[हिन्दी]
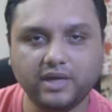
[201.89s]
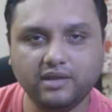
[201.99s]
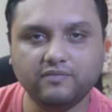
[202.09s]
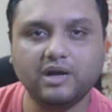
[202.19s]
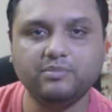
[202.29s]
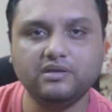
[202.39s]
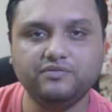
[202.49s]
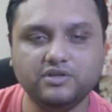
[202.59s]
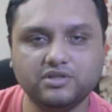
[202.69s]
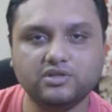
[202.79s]
पहले वहाँ पे
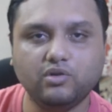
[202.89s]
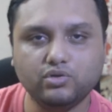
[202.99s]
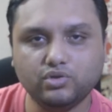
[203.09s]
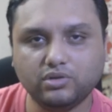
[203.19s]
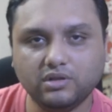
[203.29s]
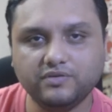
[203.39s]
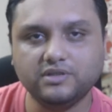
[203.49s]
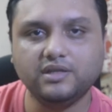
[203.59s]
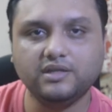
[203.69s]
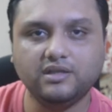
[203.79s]
फीचर्स लॉन्च होते हैं फिर
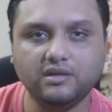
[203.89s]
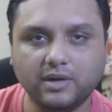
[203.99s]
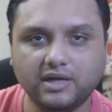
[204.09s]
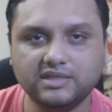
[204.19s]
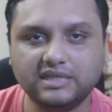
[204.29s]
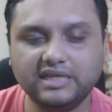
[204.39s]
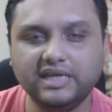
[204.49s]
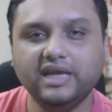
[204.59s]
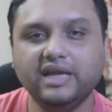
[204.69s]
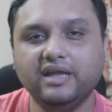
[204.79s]
धीरे धीरे बाहर जाते हैं